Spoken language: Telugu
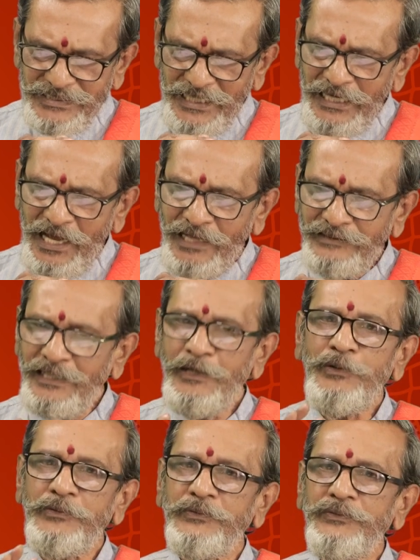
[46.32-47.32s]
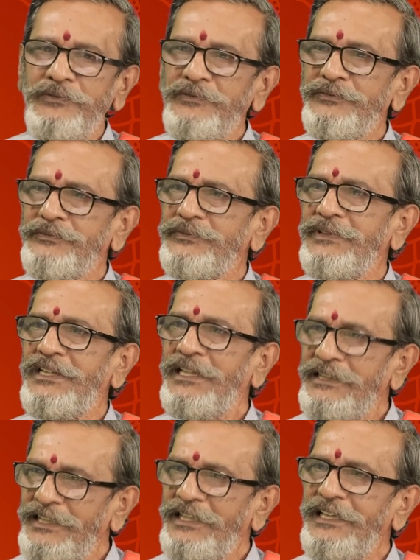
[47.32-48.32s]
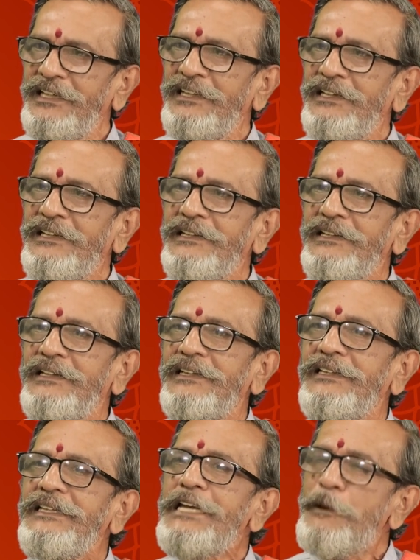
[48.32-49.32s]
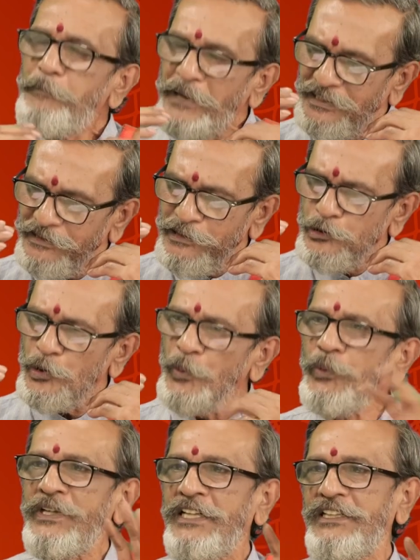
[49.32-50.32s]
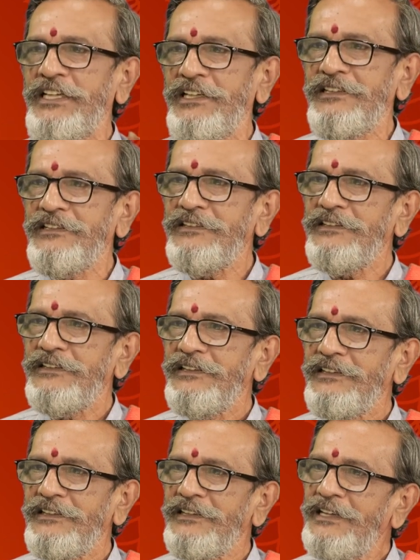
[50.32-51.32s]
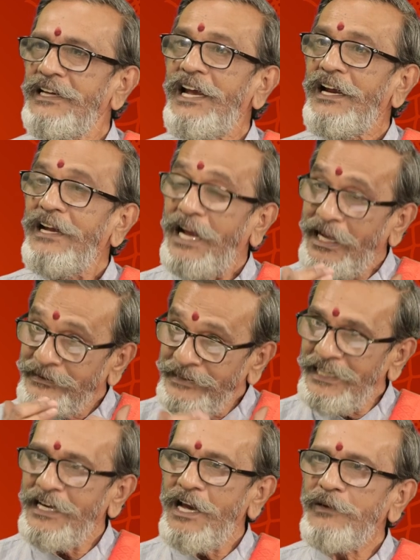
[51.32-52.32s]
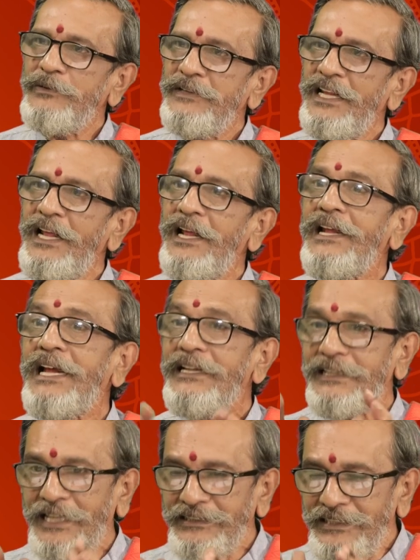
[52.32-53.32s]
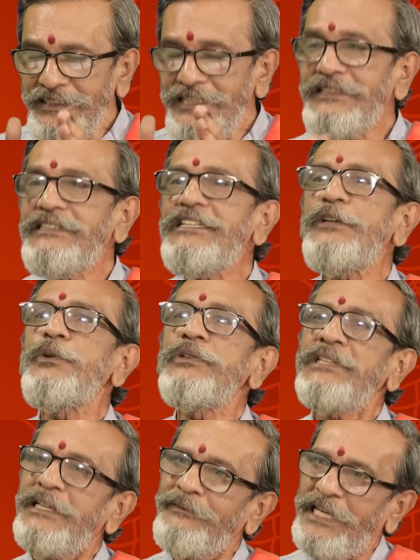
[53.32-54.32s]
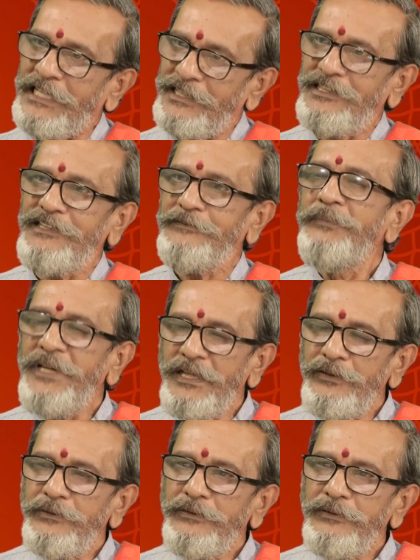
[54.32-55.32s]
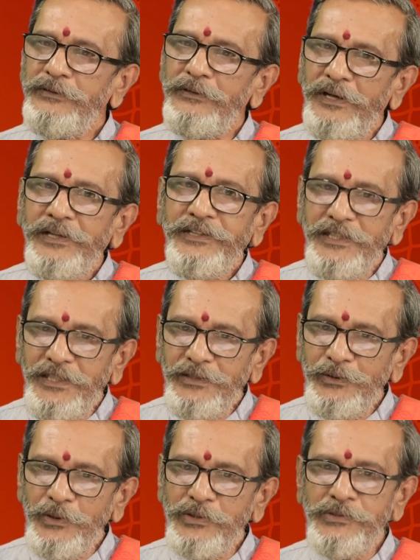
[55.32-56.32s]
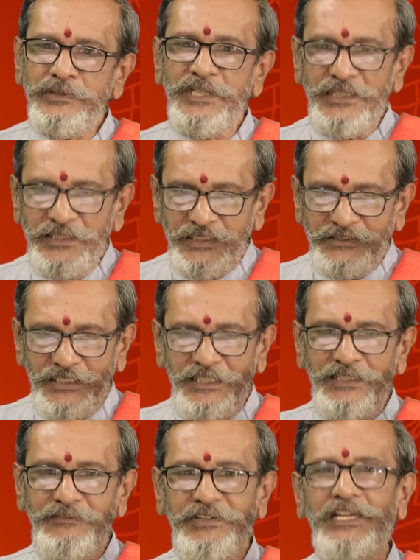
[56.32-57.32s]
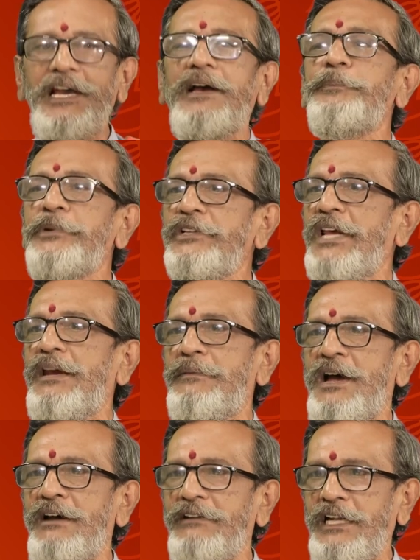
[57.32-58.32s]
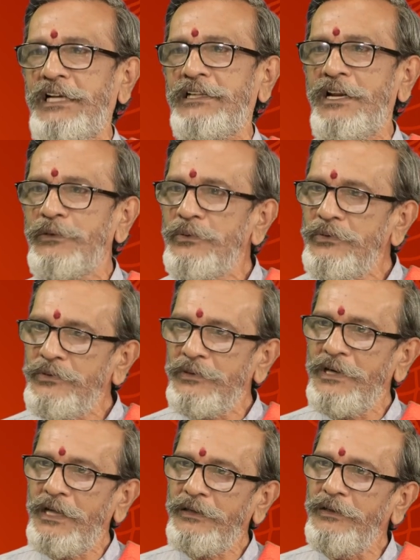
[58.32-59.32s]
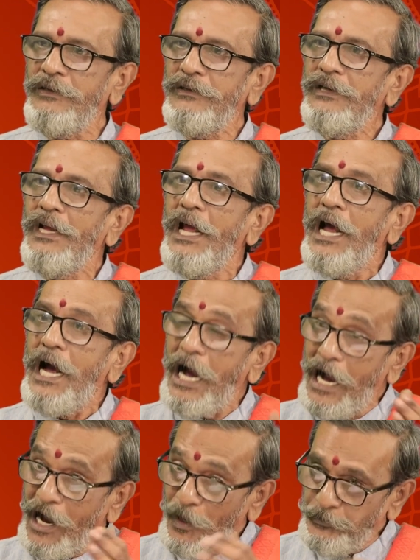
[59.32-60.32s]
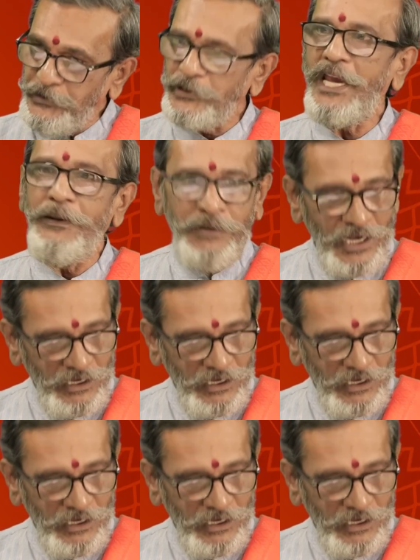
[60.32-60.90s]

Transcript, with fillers: సనాతనం అంటే ఎప్పటి నుంచో ఉన్నది అంతేకాకుండా అది నిత్య నూతనమైనది మీరు ఈరోజు ఏదైతే ఇవి అభ్యుదయ భావాలను అనుకుంటున్నారో ఆ అభ్యుదయ